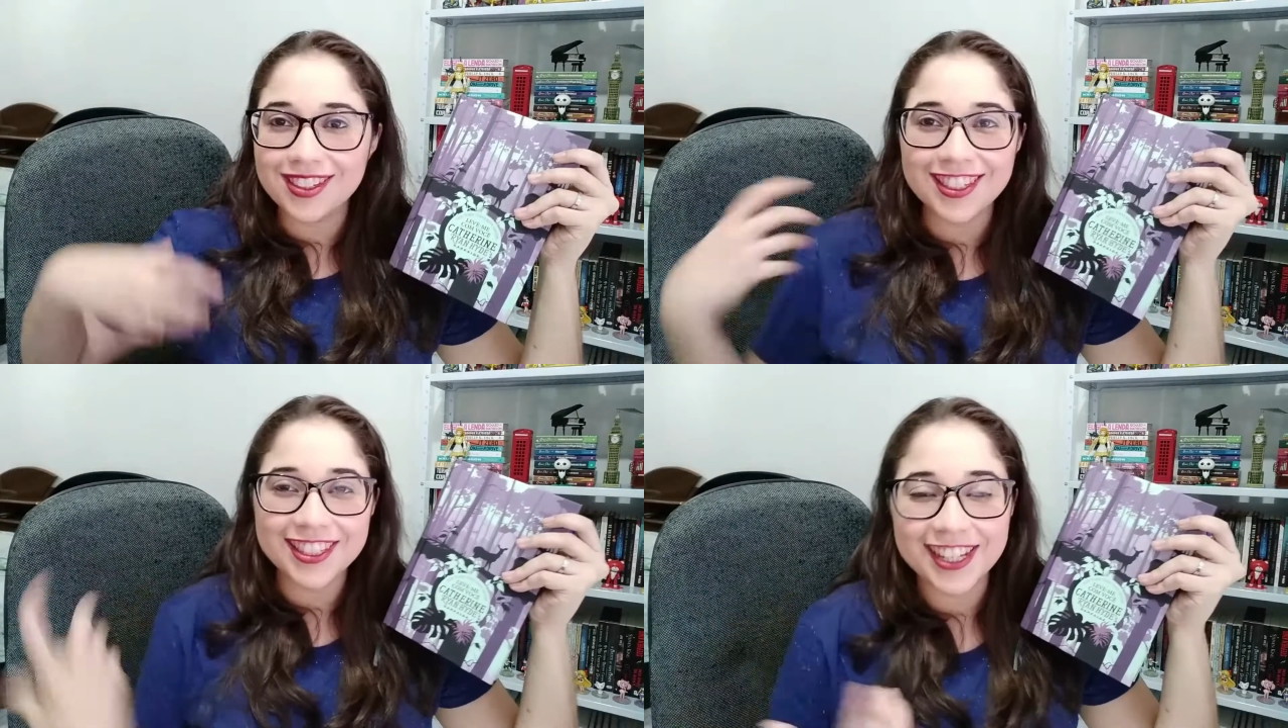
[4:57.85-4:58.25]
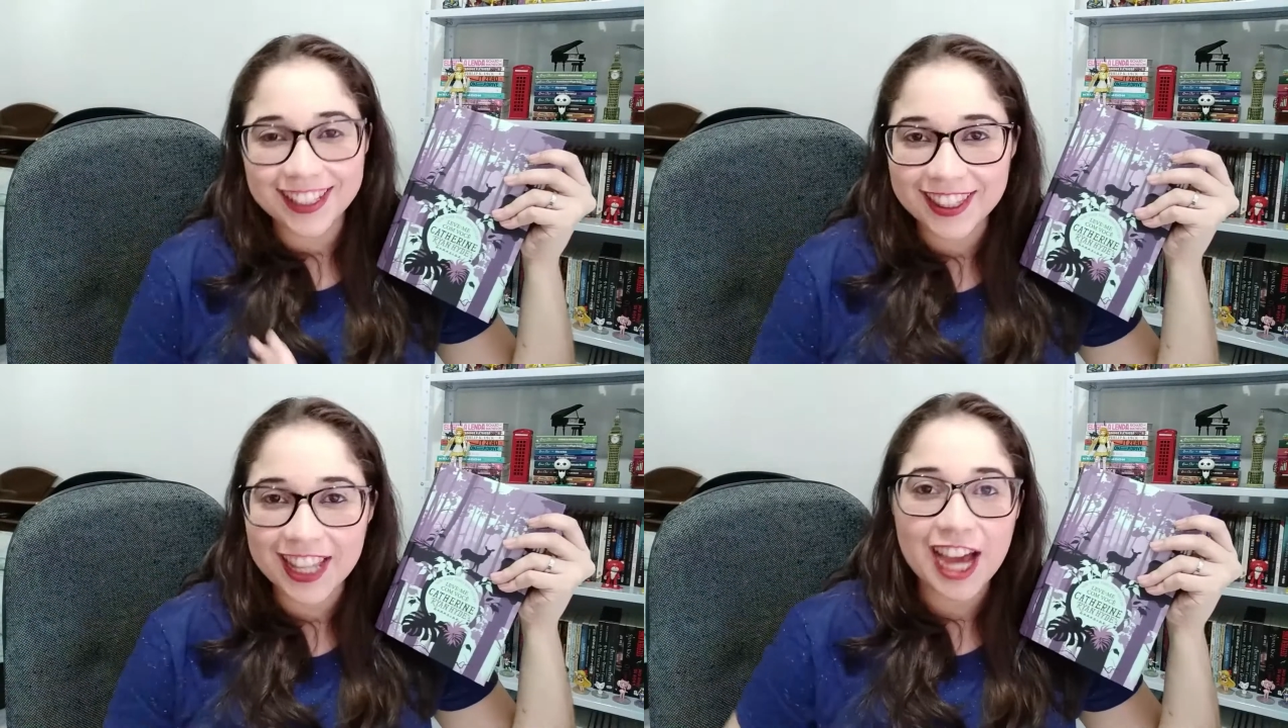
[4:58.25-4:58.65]

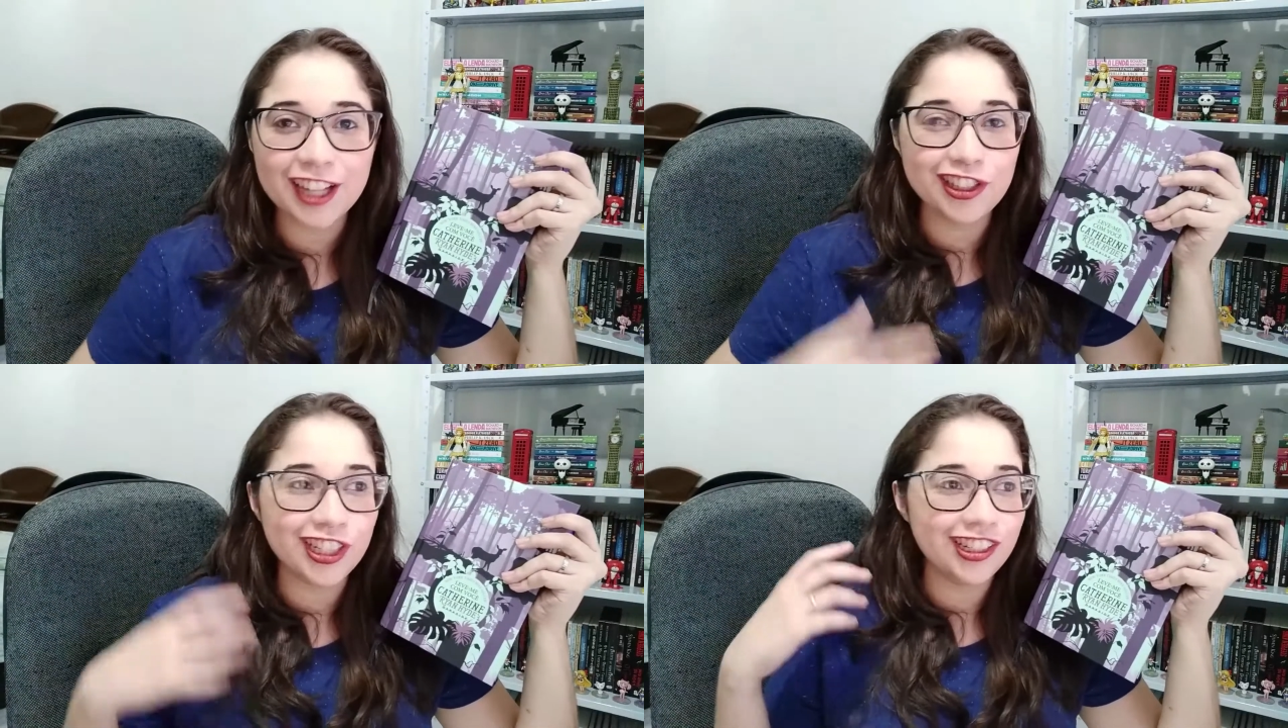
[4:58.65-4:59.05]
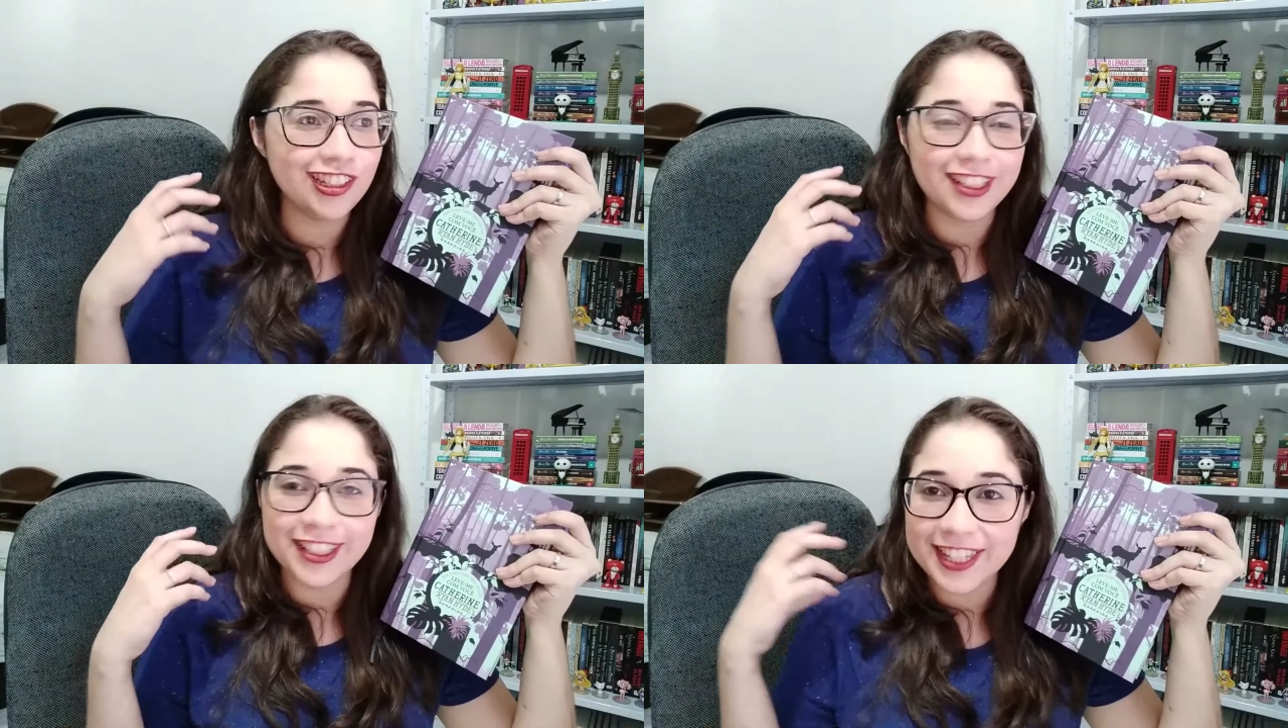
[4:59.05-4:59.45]
sinceridade
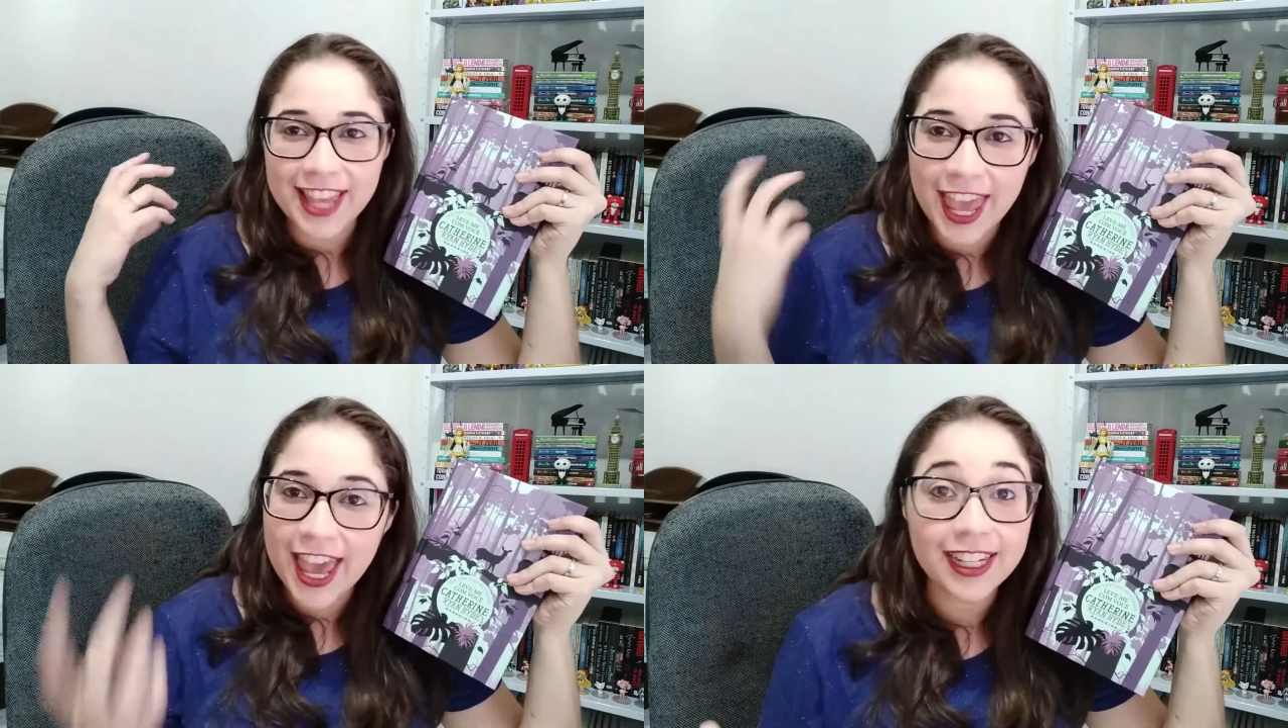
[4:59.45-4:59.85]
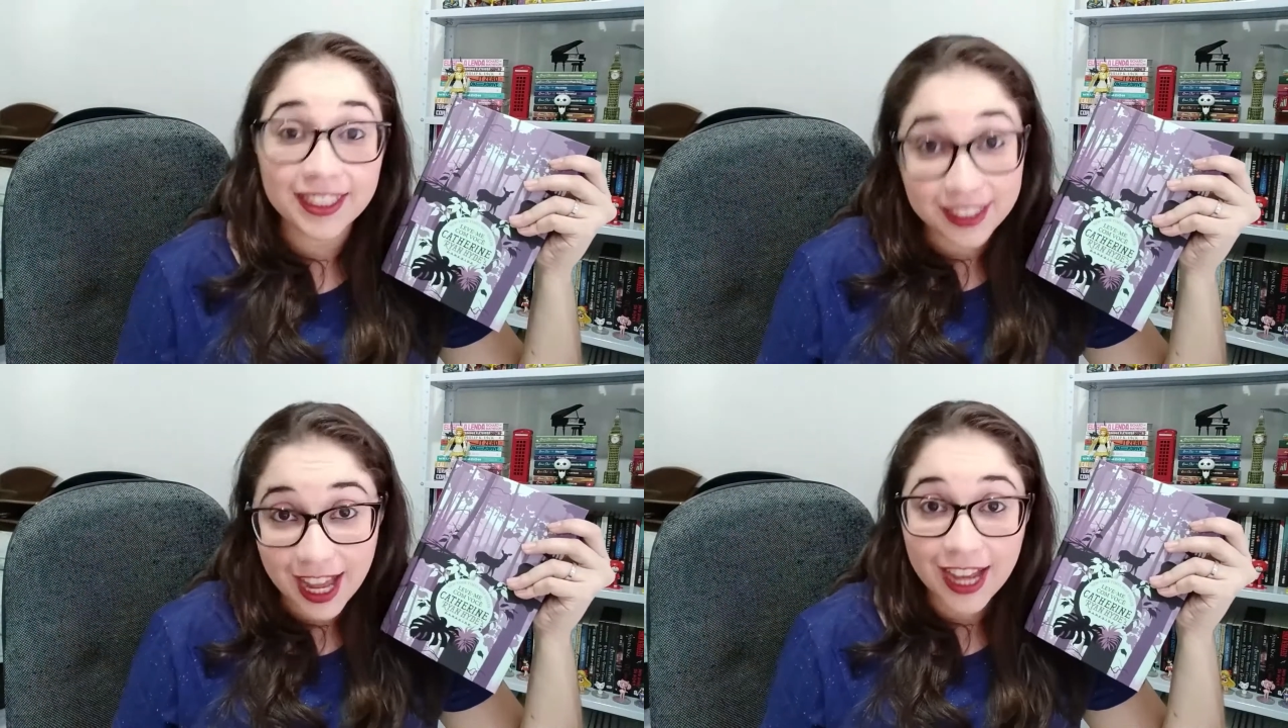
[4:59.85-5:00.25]
e
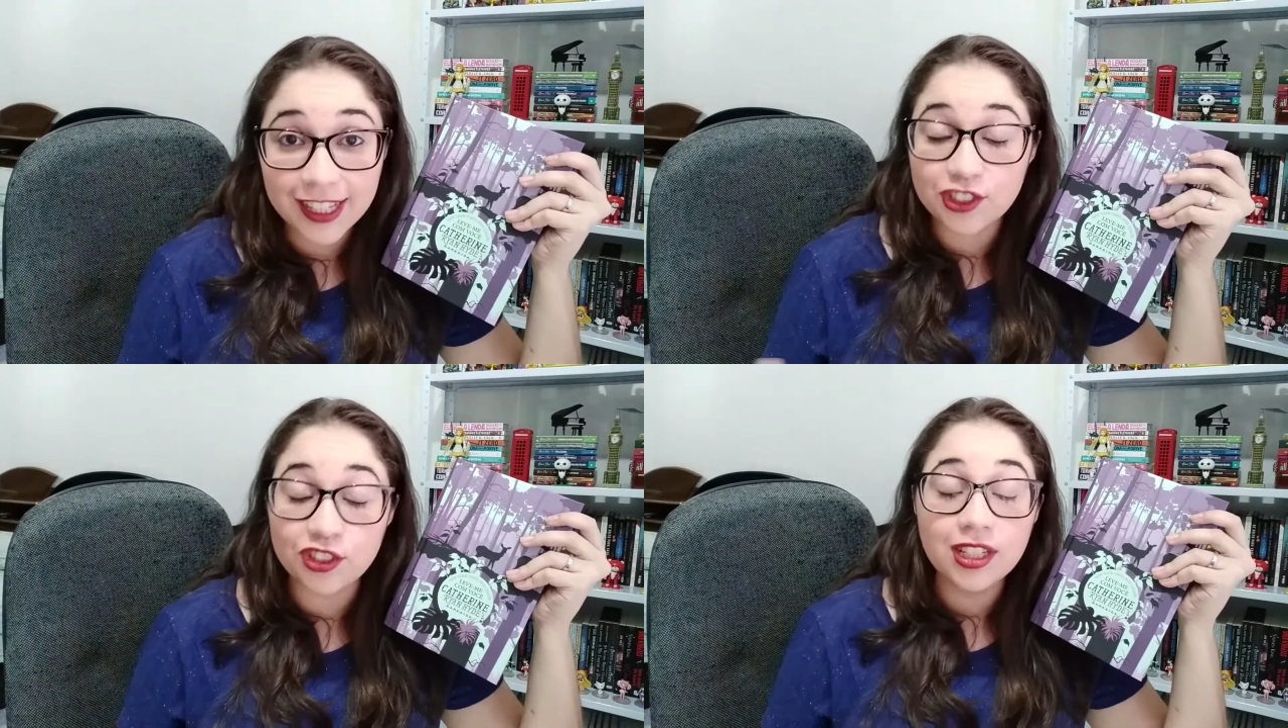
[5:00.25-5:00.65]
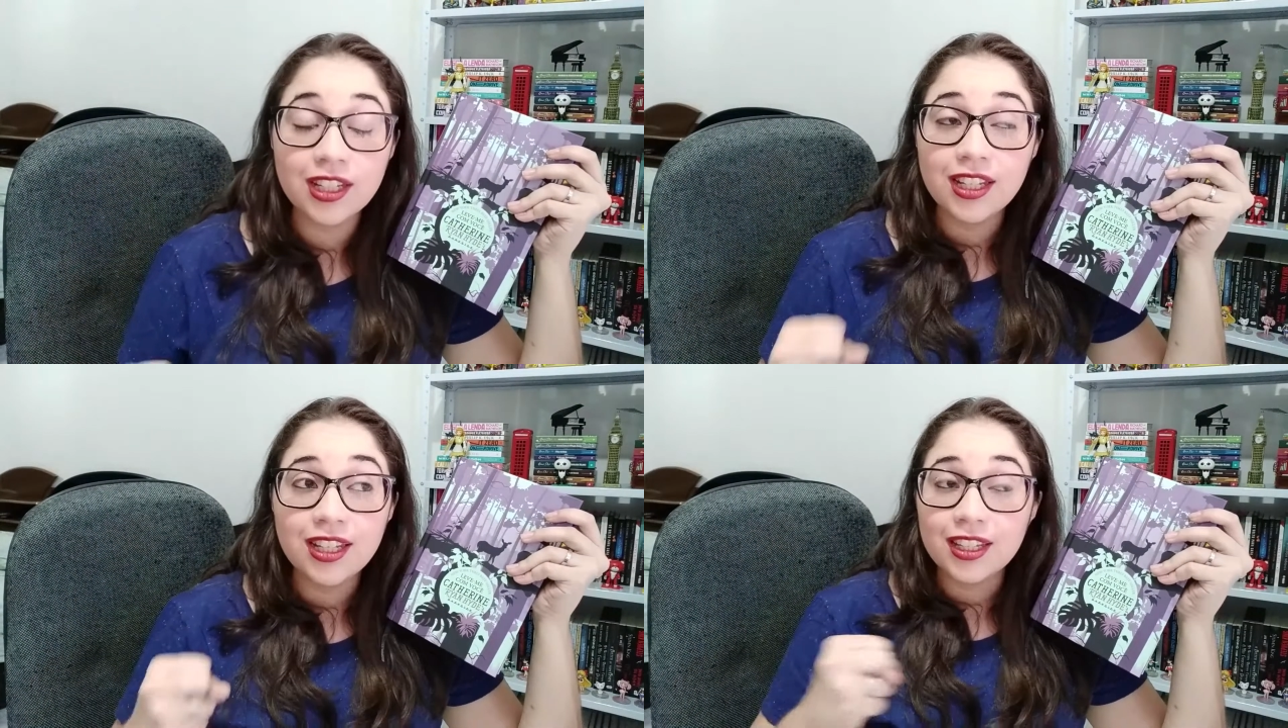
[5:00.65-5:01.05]
realidade
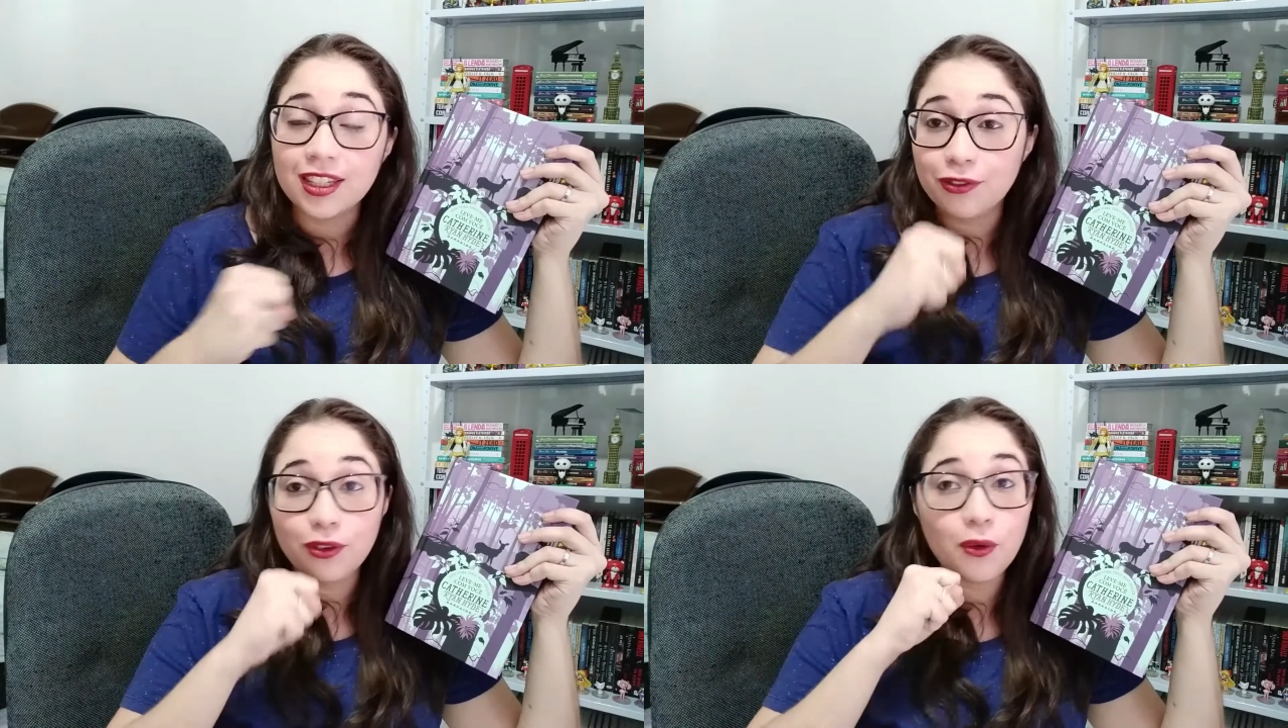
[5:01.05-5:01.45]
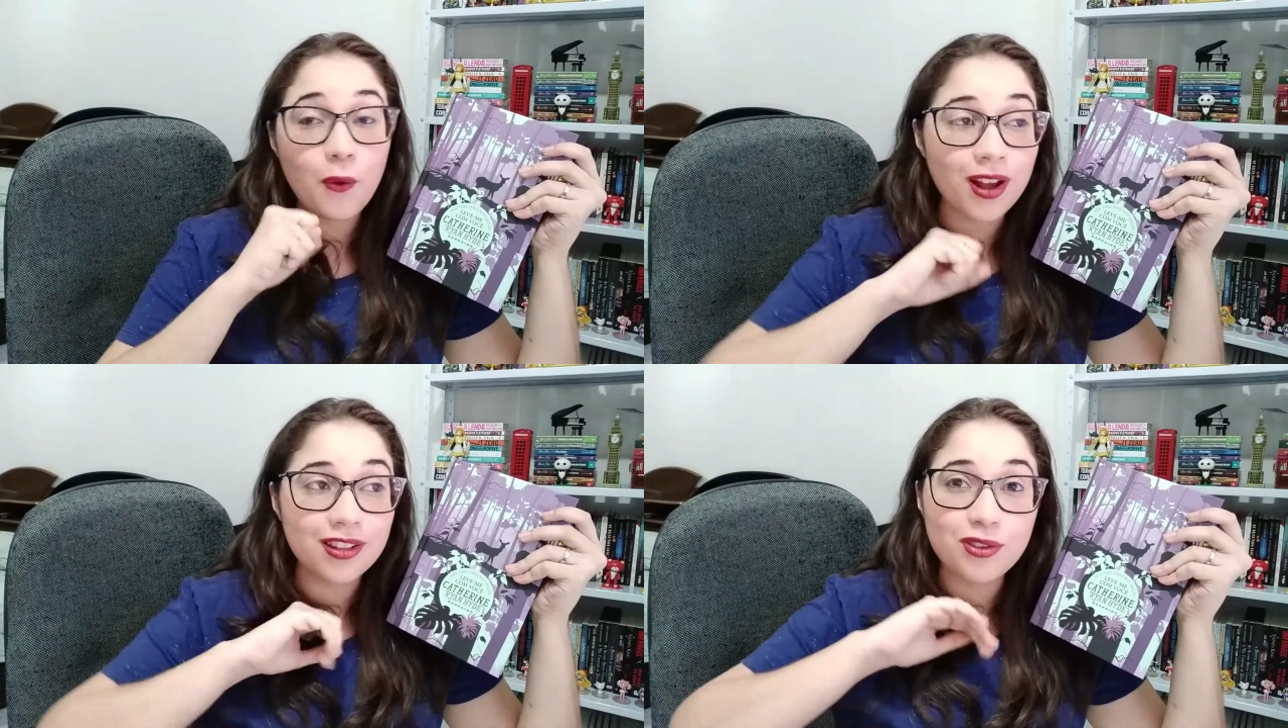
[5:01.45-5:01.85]
que foram
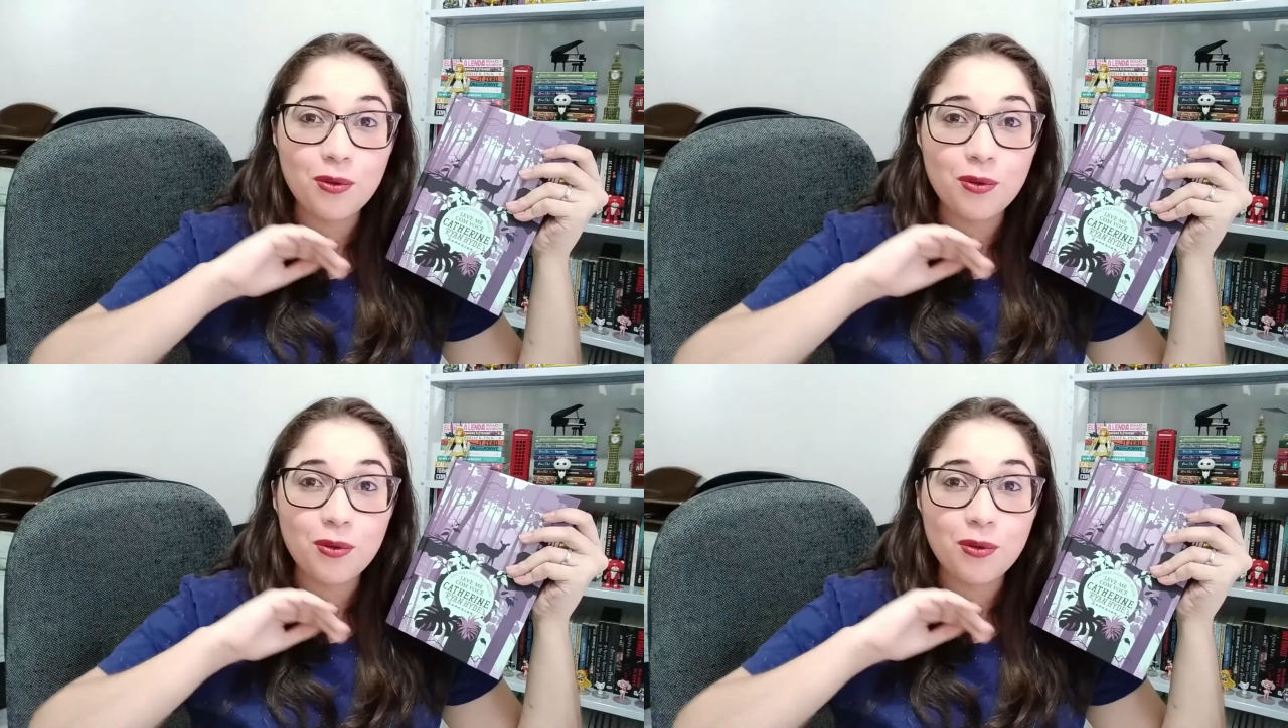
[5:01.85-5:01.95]
quase